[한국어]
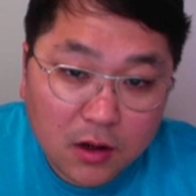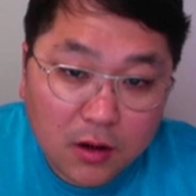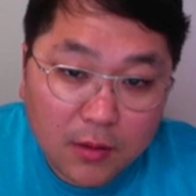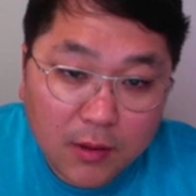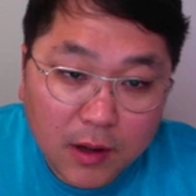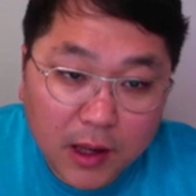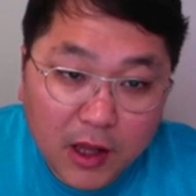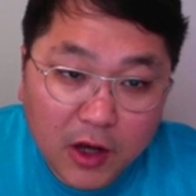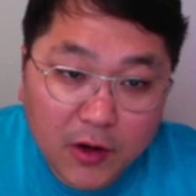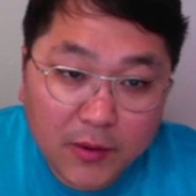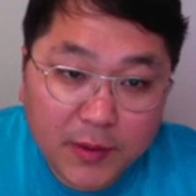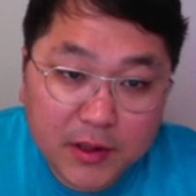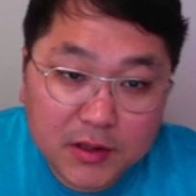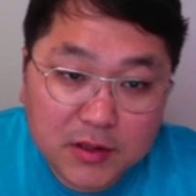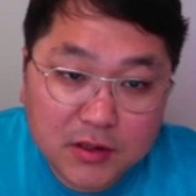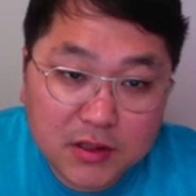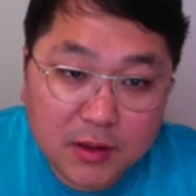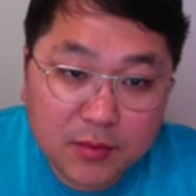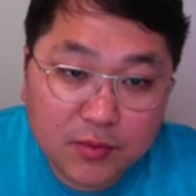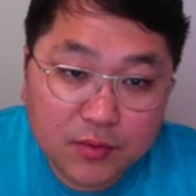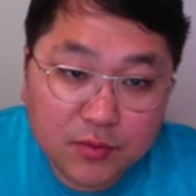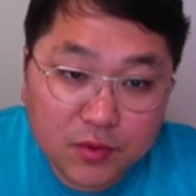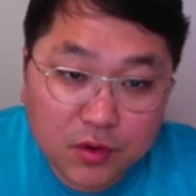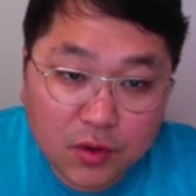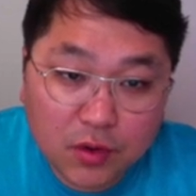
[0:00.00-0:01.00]
에어맥스
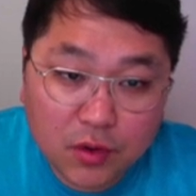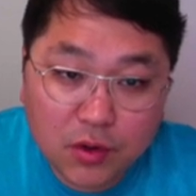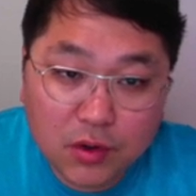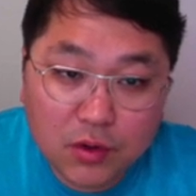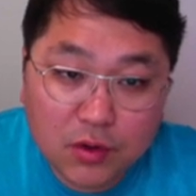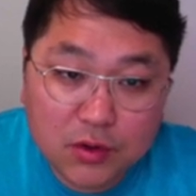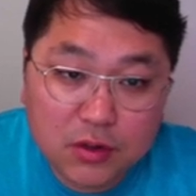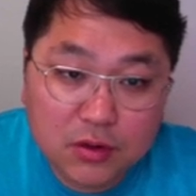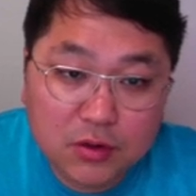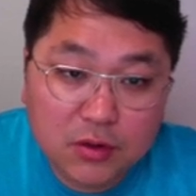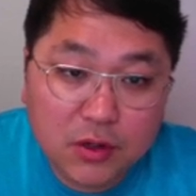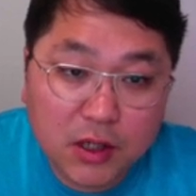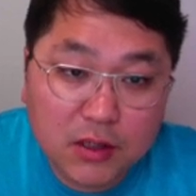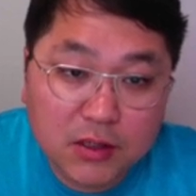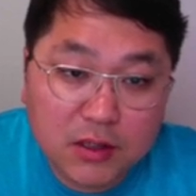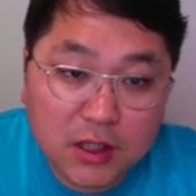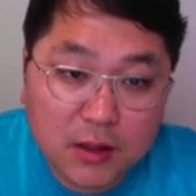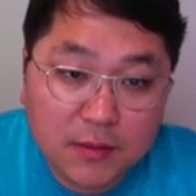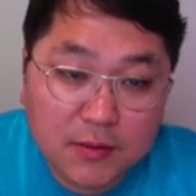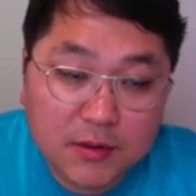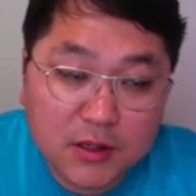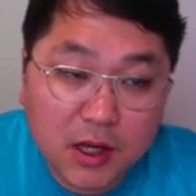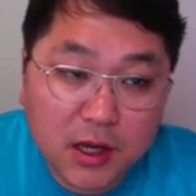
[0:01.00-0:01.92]
제품도 이곳에서 굉장히